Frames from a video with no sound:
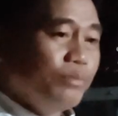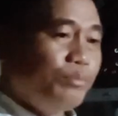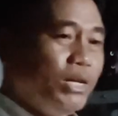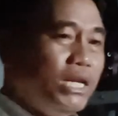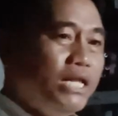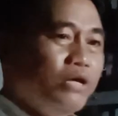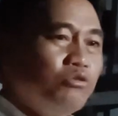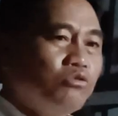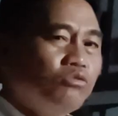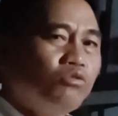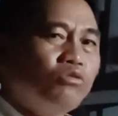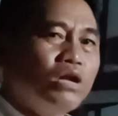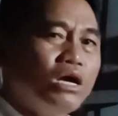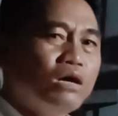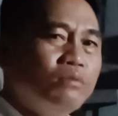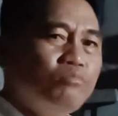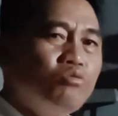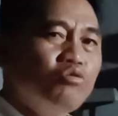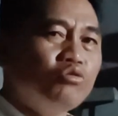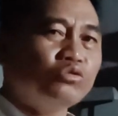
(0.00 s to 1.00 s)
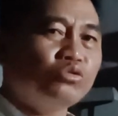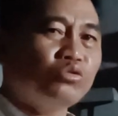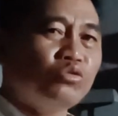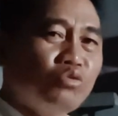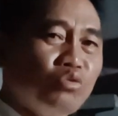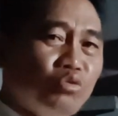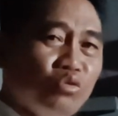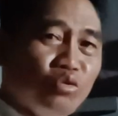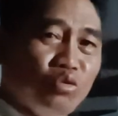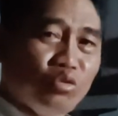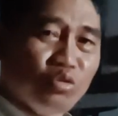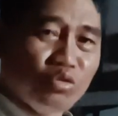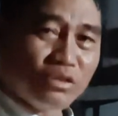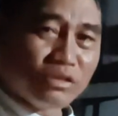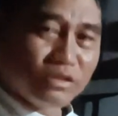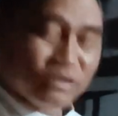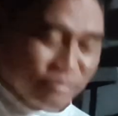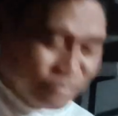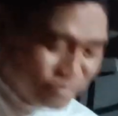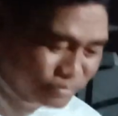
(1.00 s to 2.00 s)
Bilyon ko ng buktot
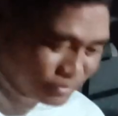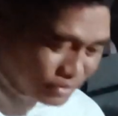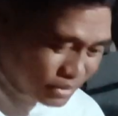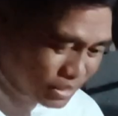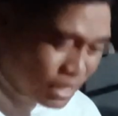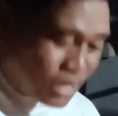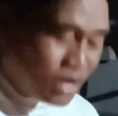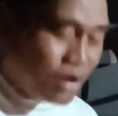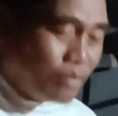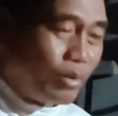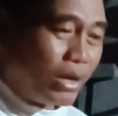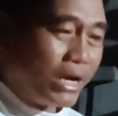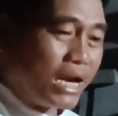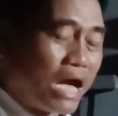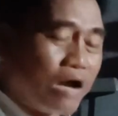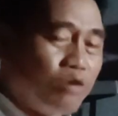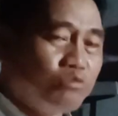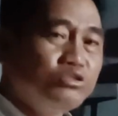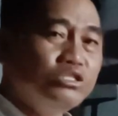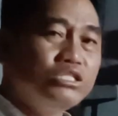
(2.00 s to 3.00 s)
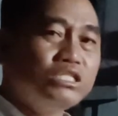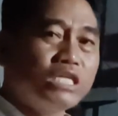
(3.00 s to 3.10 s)
Panahon